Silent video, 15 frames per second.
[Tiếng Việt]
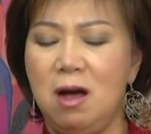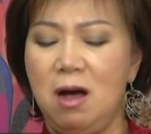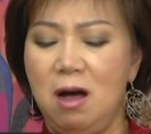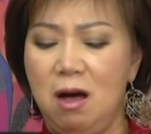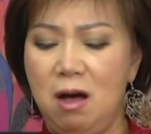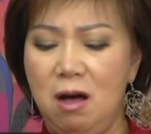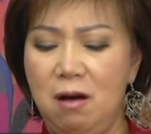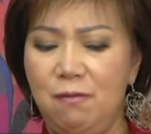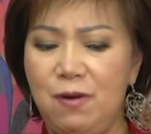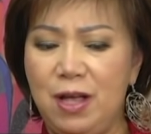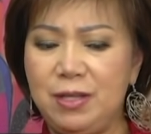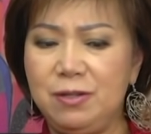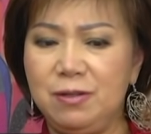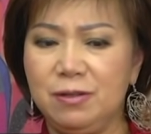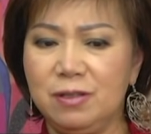à, Và
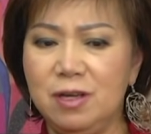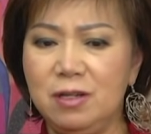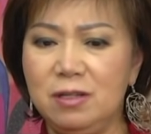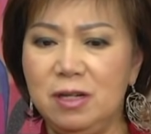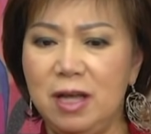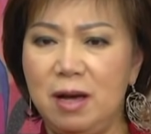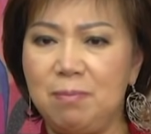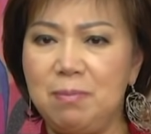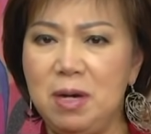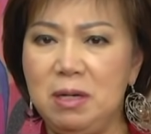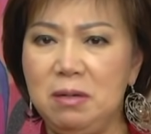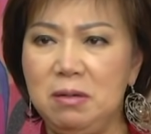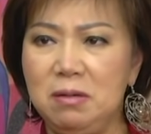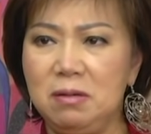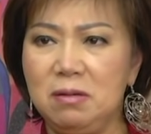dường như là
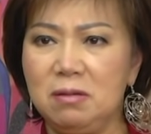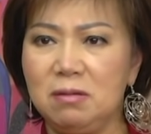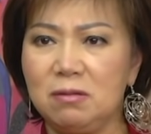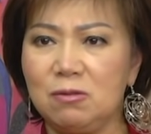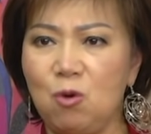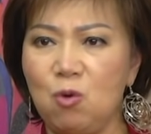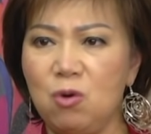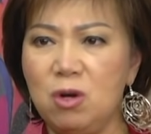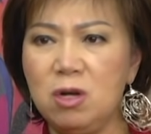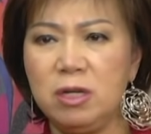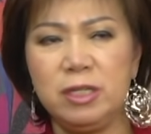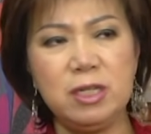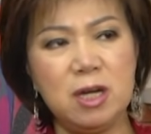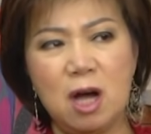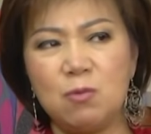bên của
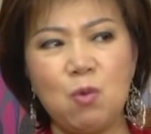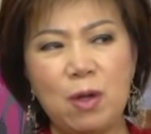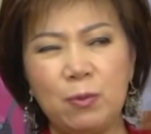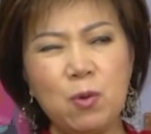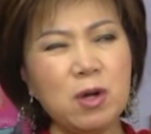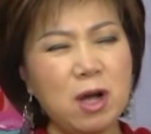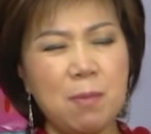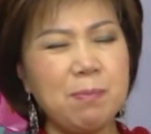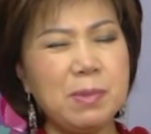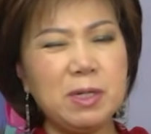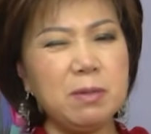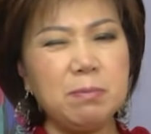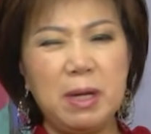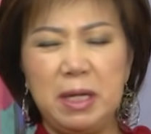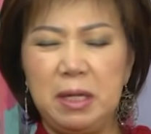hình như ở ngoài quốc ở
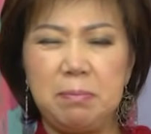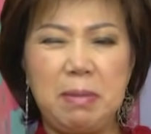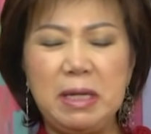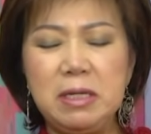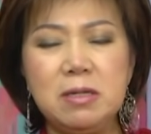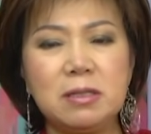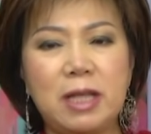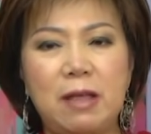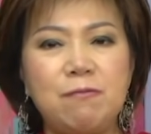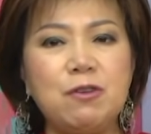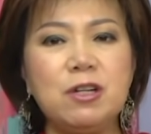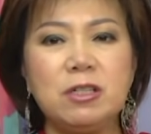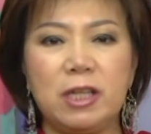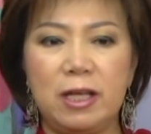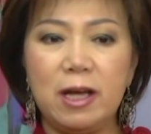nước Mỹ Mấy nước Tây
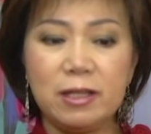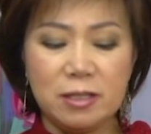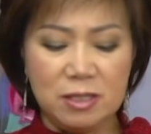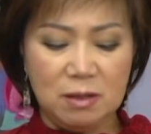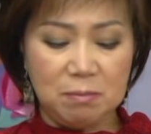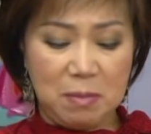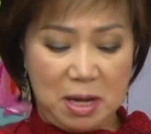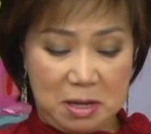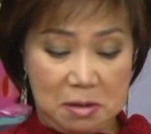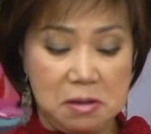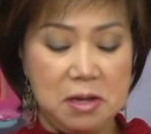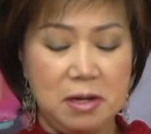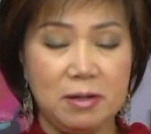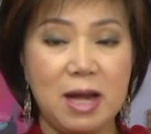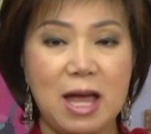Phương thì ít nhưng mà
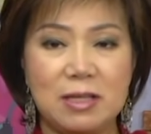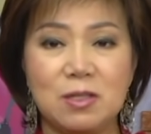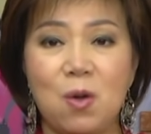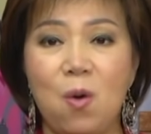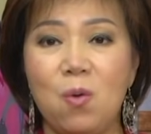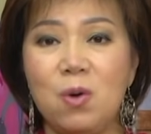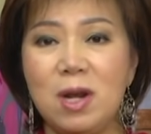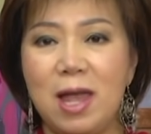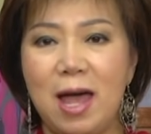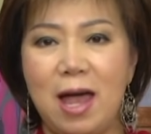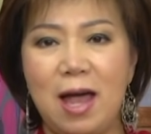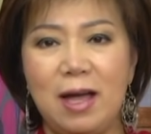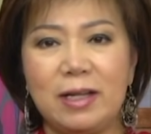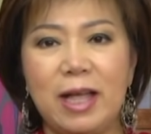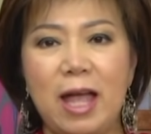đa số
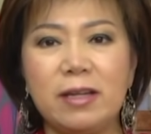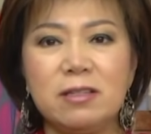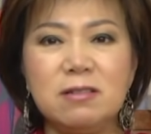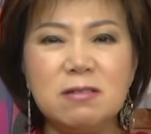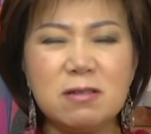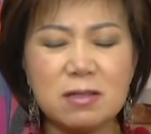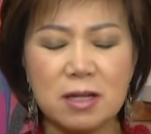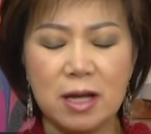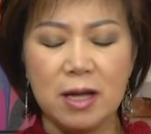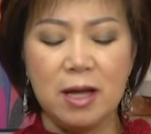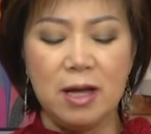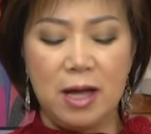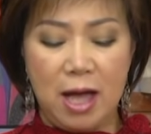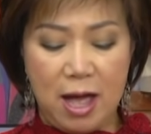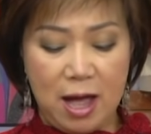là các nước
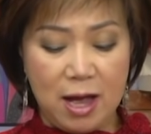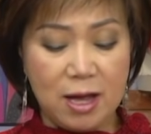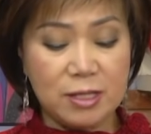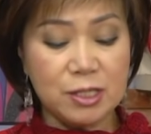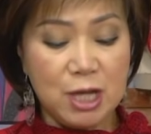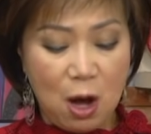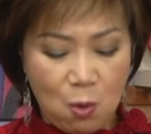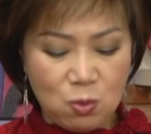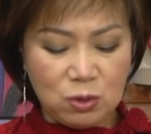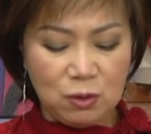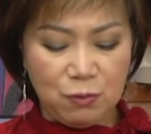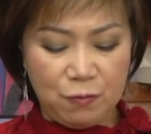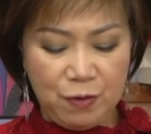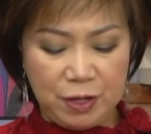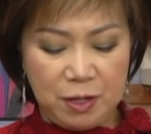Á Châu thưa
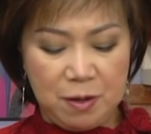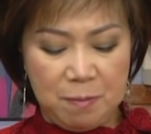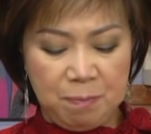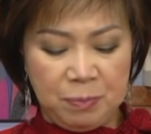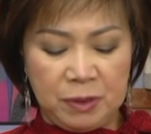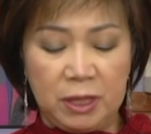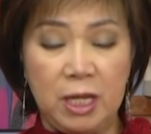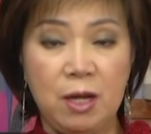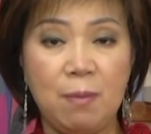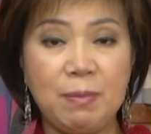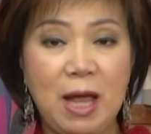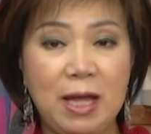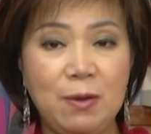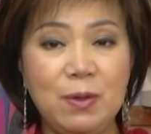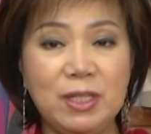quý vị thì hôm
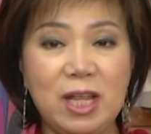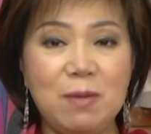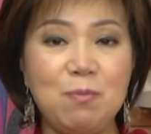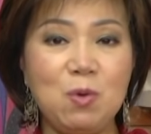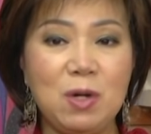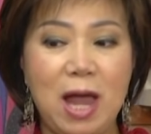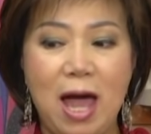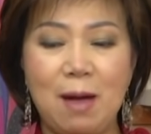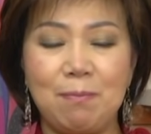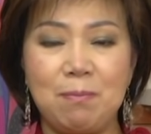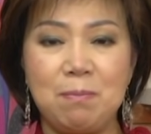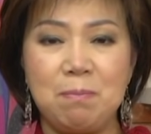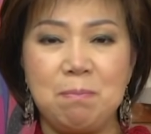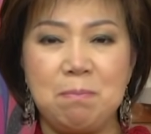nay Uyên Thi muốn làm